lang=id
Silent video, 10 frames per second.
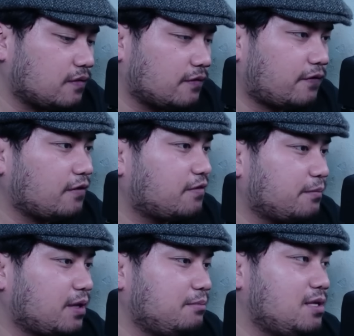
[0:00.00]
ya five
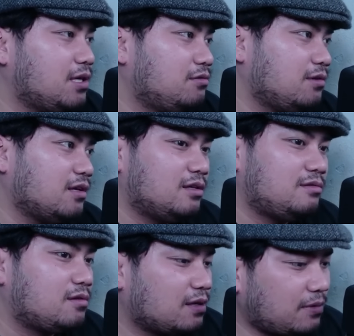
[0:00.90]
five anime jadulnya.
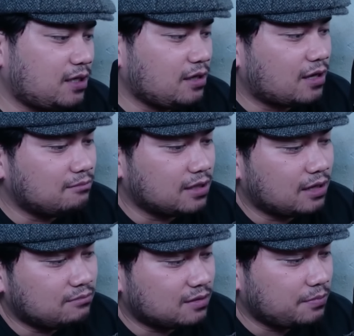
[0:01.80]
Terutama dari
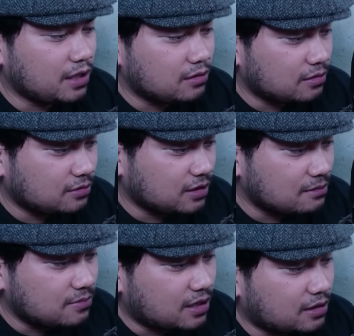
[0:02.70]
gambar-gambar background,
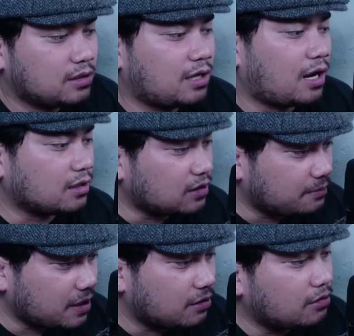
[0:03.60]
gambar karakter
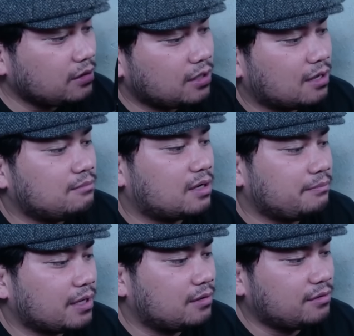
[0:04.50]
backgroundnya, gambar
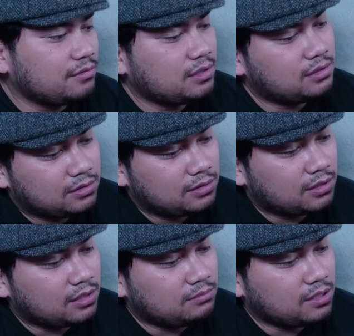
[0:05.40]
backgroundnya
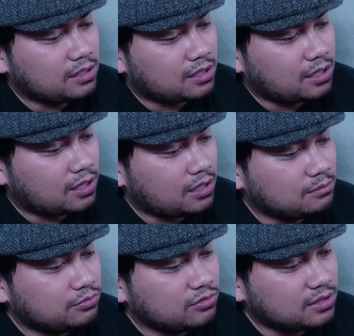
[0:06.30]
yang dibikin
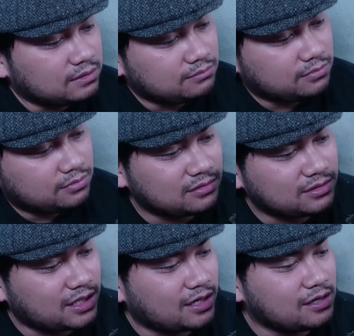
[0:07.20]
rada-rada burem,
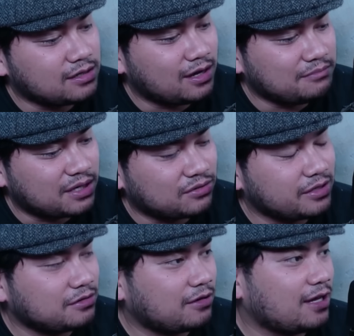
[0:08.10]
cara dia ngegambar
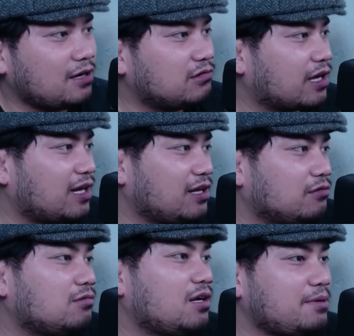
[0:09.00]
dunia itu kayak aduh kayak lagi
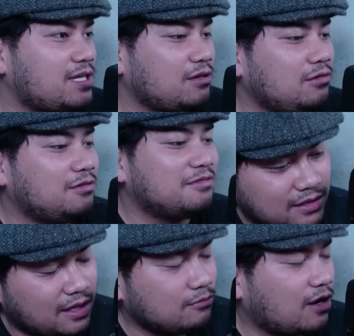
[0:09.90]
nonton anime jadul loh
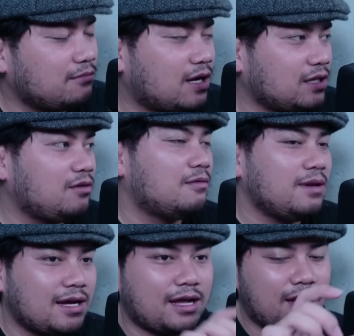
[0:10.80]
eh, bukan berarti gue
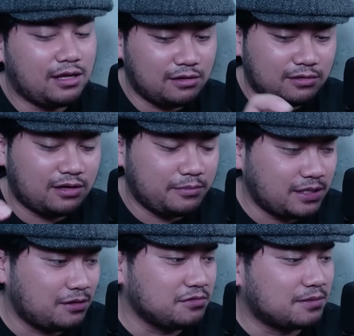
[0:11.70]
bilang kayak lagi nonton anime
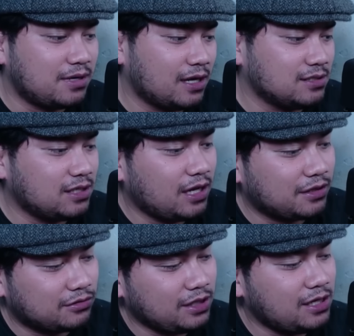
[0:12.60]
jadul sama dengan
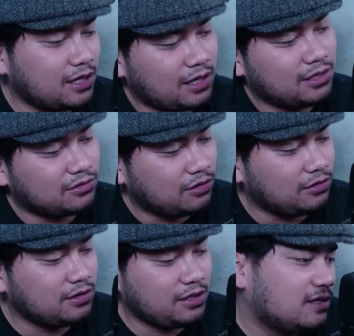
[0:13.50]
jelek tidak ah,
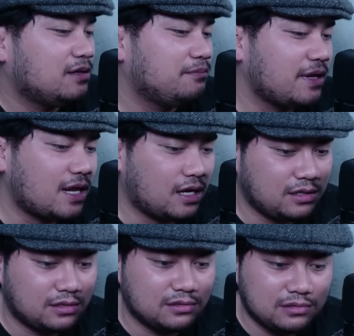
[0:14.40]
tolong
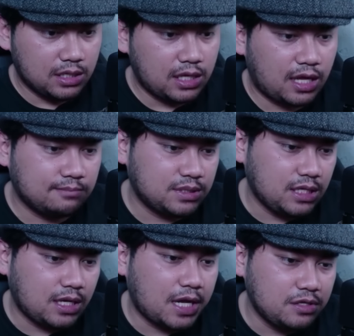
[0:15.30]
dibedakan gitu
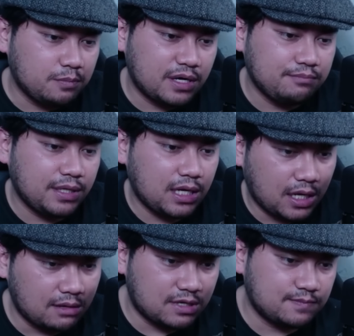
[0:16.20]
MC Kaiju
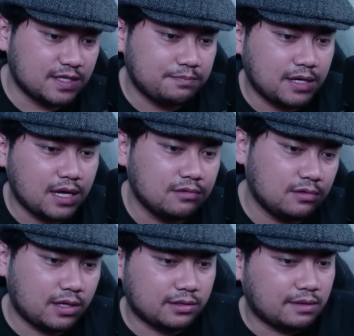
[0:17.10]
penampilan kayak mas-mas
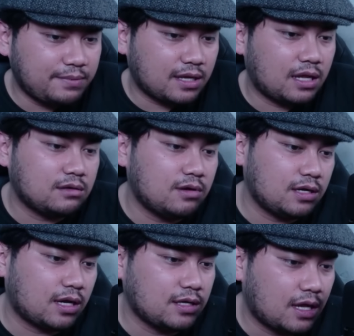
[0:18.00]
pengangguran, tapi
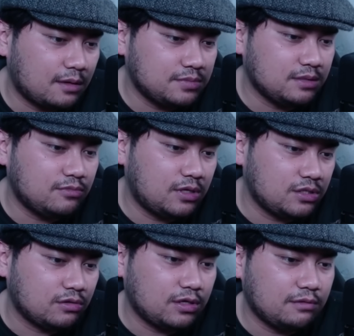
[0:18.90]
kelakuan kayak MC
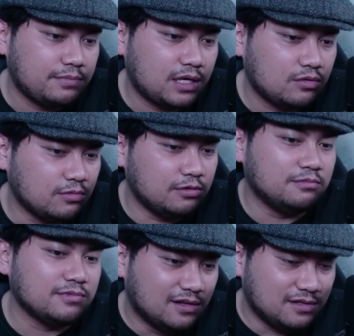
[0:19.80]
muda shonen pada
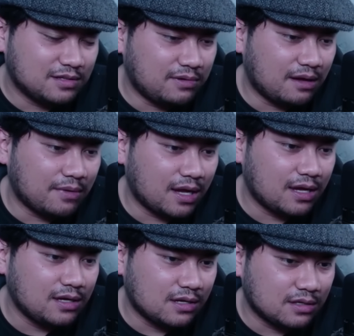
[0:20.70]
umumnya. Sebelah
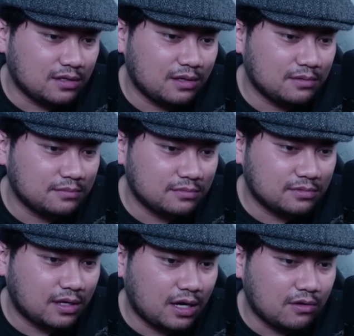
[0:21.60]
mana em,
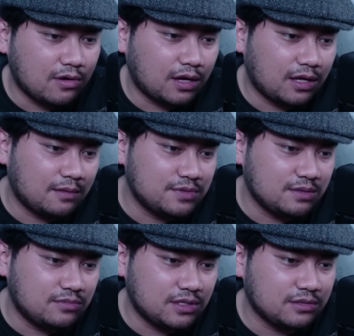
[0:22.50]
kelakuan kayak
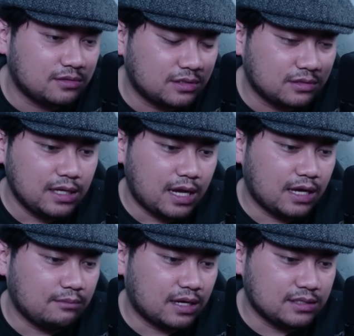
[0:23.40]
MC muda shonen?
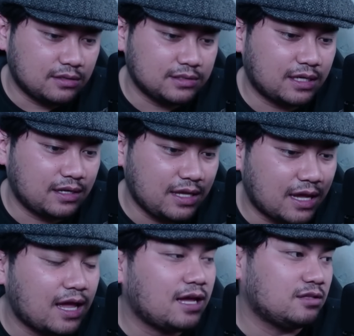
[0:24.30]
Agak merasa
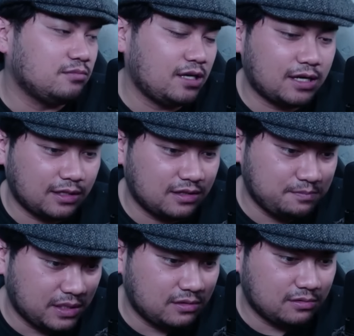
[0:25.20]
nostalgia. Ah, itu mungkin kata yang
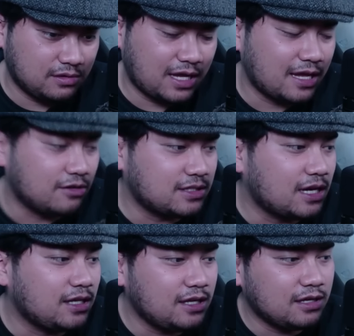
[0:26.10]
tepat tuh. Kayak
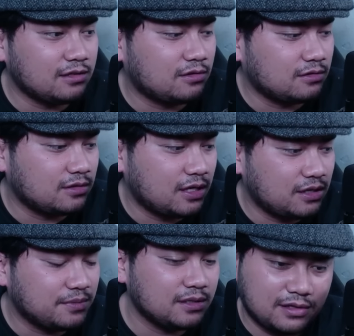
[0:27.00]
nostalgia gitu nonton di
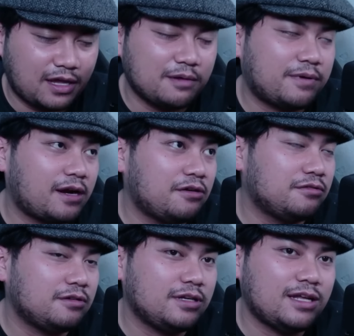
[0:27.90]
anime. Kayak pernah
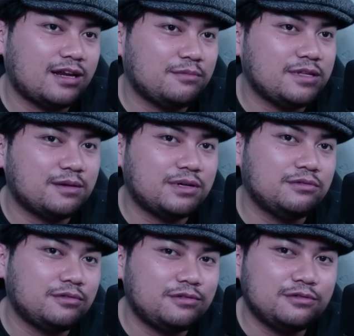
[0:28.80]
nonton di anime
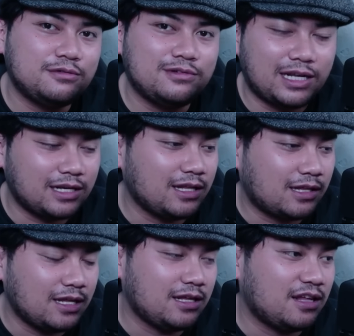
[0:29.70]
zaman dulu dan
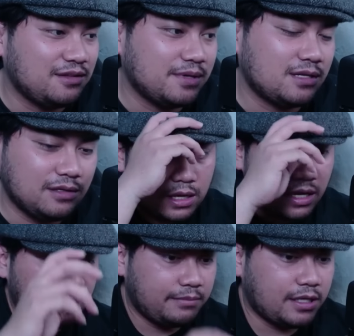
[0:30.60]
lihat lagi dari anime ini.
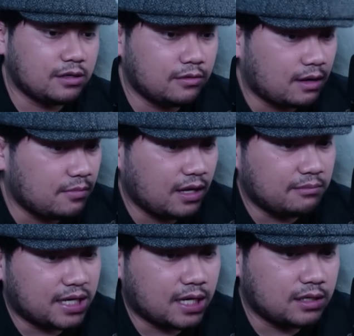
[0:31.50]
Animenya kurang
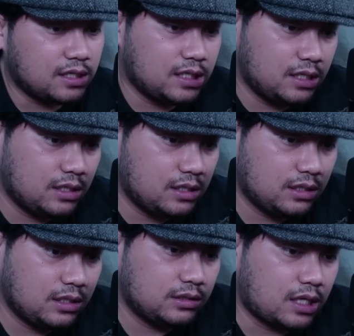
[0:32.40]
menggambarkan
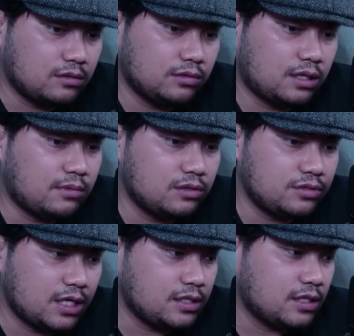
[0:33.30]
ketakutan
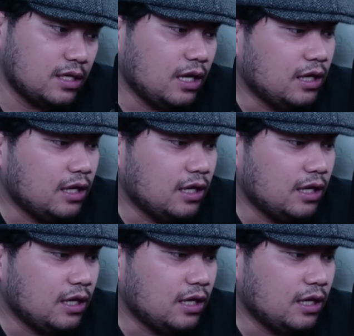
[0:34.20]
manusianya.